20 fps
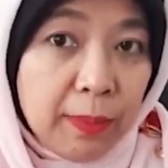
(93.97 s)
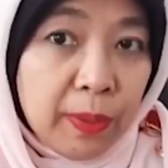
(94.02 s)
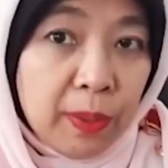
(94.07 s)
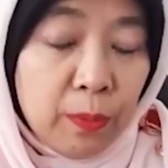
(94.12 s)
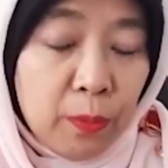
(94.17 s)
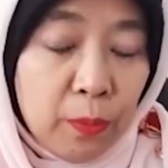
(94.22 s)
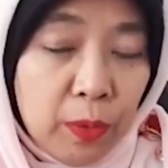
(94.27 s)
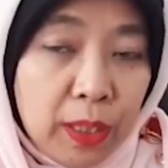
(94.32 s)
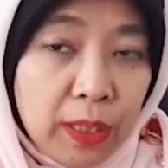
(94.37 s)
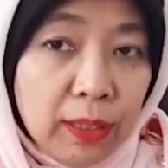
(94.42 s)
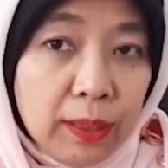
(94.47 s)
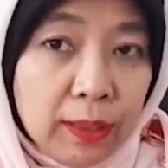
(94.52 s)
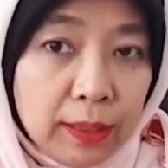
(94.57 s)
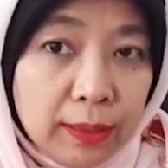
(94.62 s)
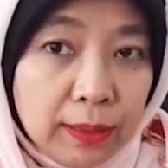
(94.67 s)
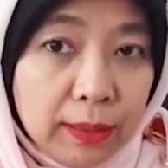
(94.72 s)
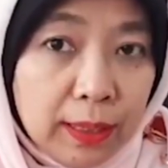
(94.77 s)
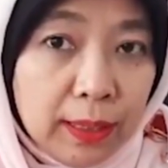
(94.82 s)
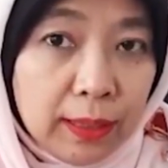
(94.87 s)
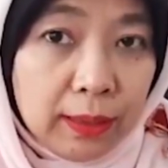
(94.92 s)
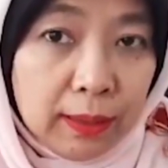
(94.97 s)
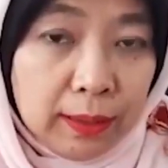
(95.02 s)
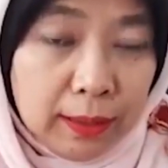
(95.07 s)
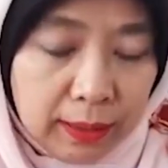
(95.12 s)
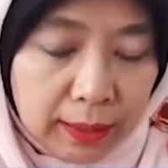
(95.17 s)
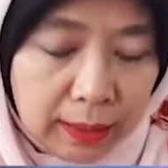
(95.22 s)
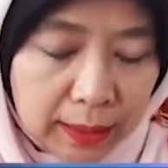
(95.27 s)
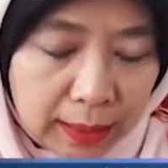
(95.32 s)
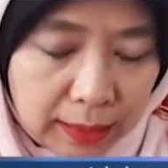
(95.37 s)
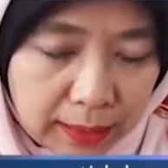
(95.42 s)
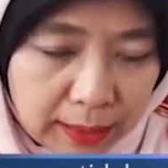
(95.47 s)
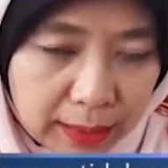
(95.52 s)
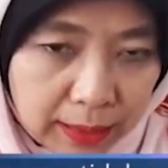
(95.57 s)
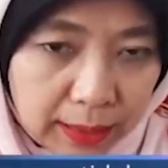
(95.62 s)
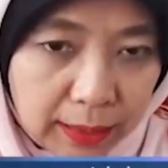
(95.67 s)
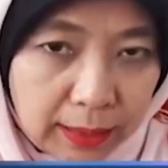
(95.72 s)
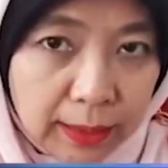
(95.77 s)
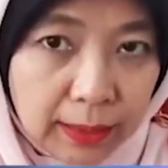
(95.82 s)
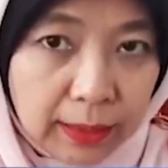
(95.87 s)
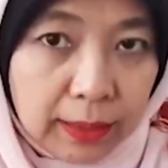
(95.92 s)
perempuan ditanda
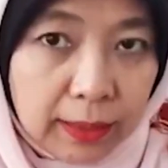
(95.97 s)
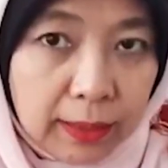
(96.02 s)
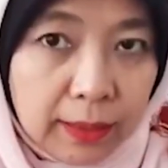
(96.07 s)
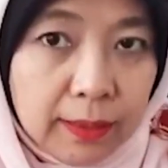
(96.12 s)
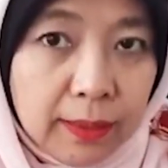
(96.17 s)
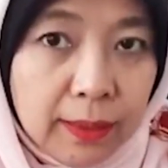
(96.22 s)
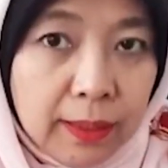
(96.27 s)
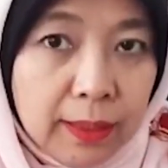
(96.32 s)
ditandai dengan